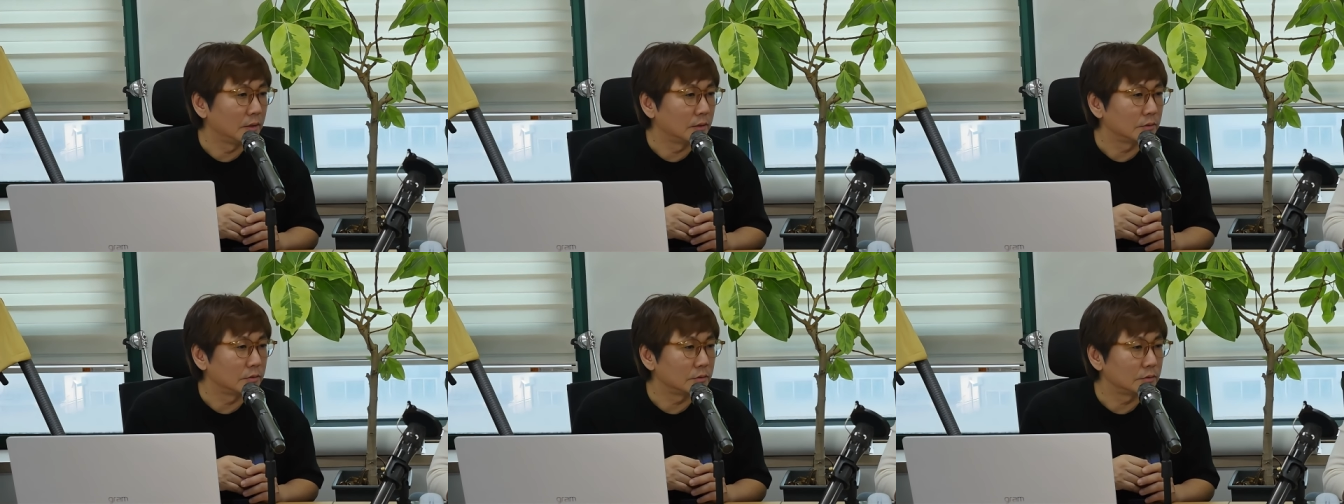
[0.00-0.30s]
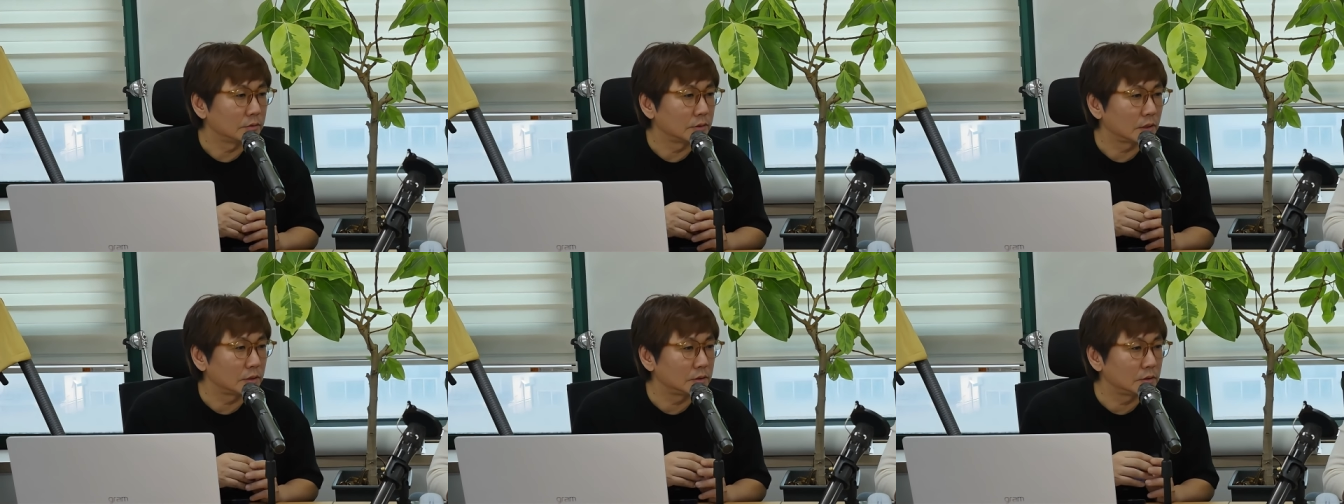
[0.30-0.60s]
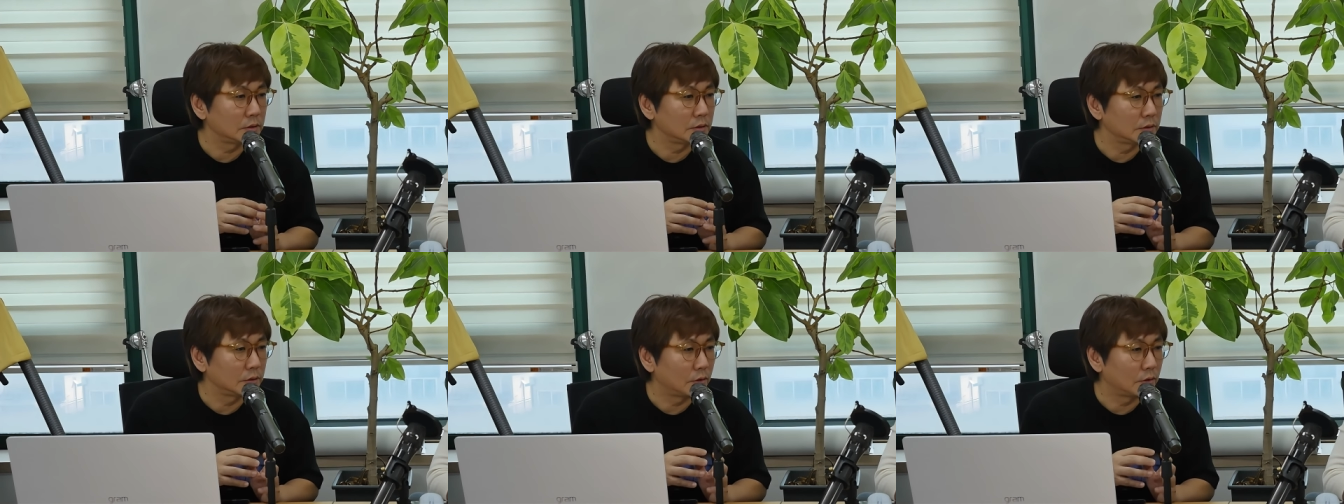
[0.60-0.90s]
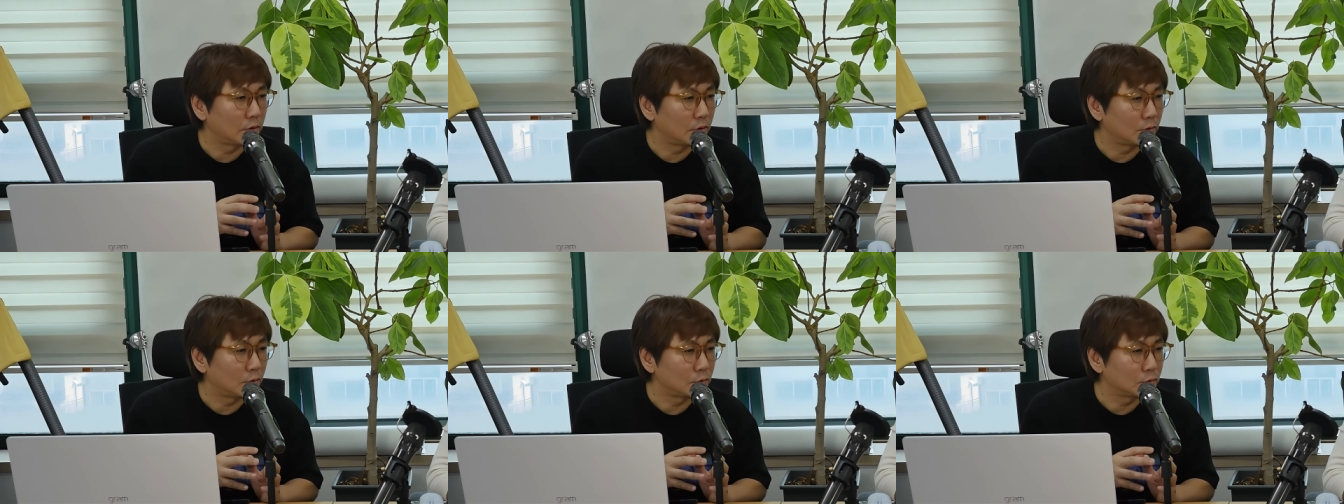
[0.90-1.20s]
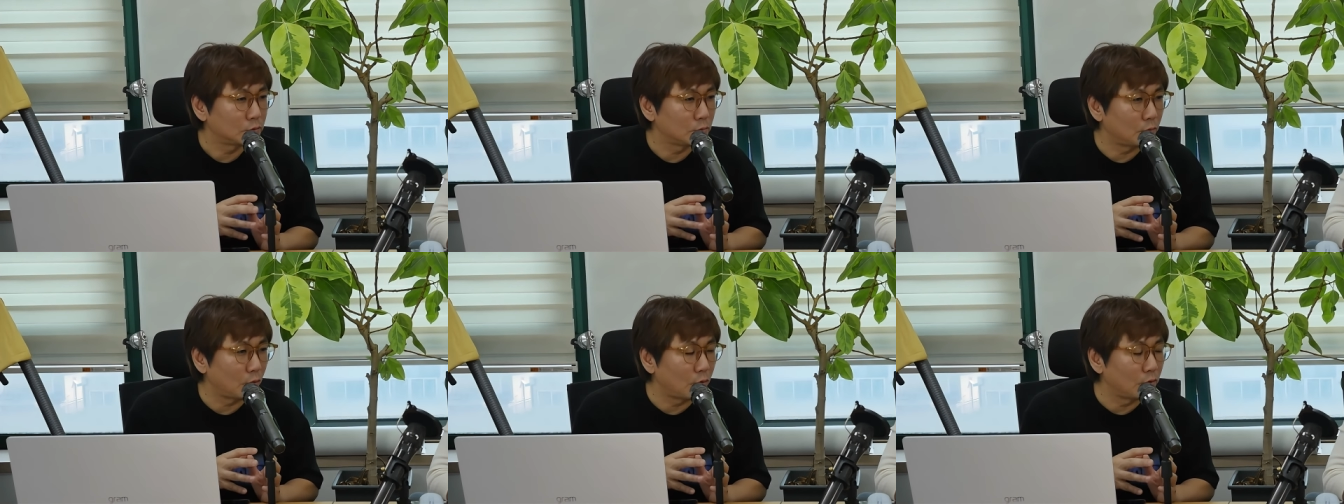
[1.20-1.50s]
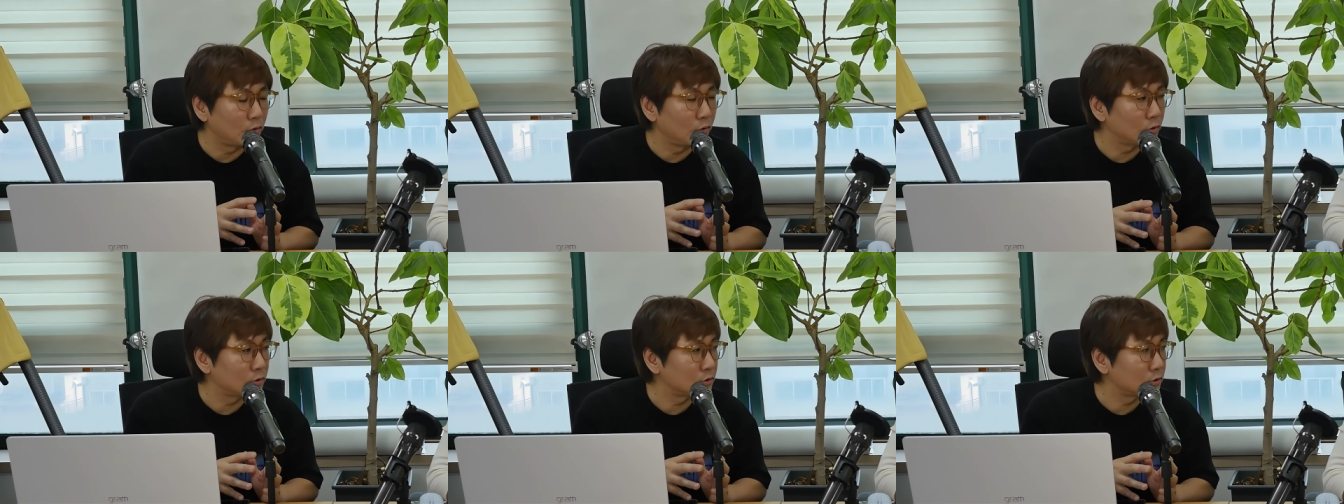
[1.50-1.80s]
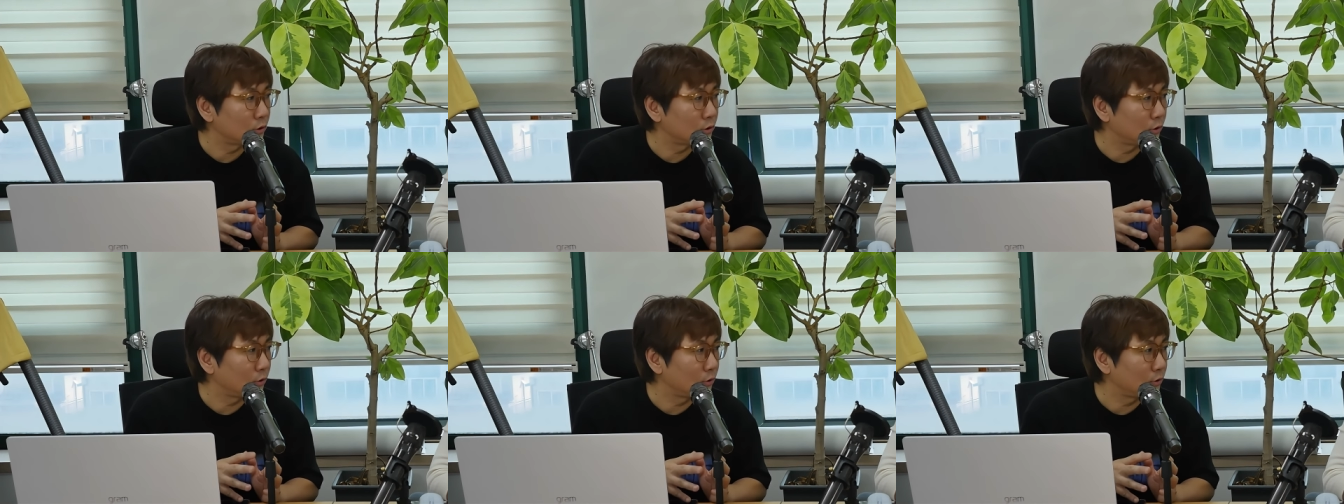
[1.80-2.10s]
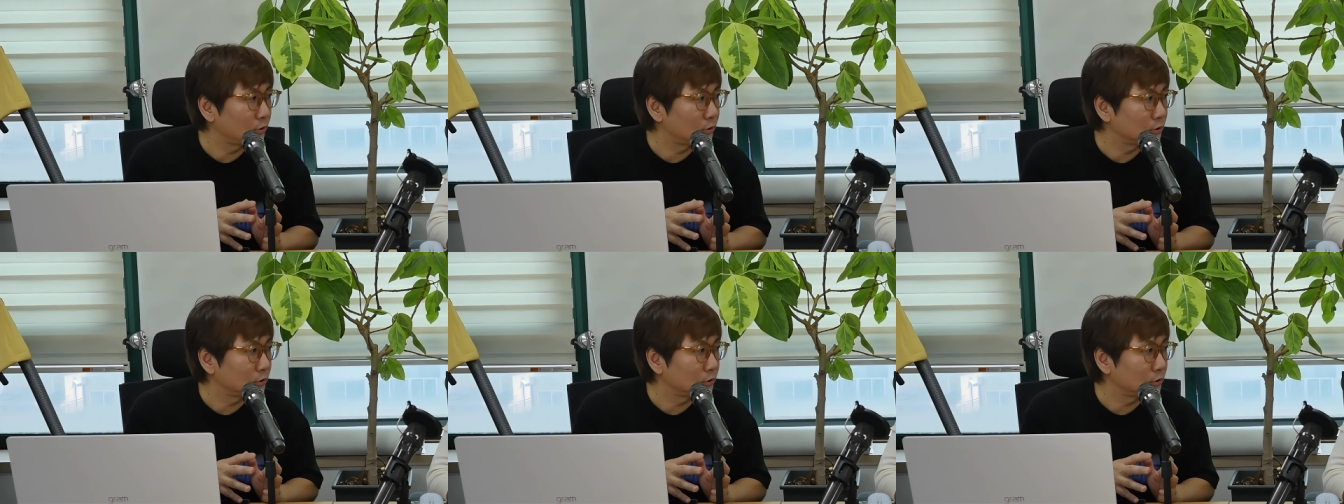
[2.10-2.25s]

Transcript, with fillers: 어 사실 좀 어려웠어요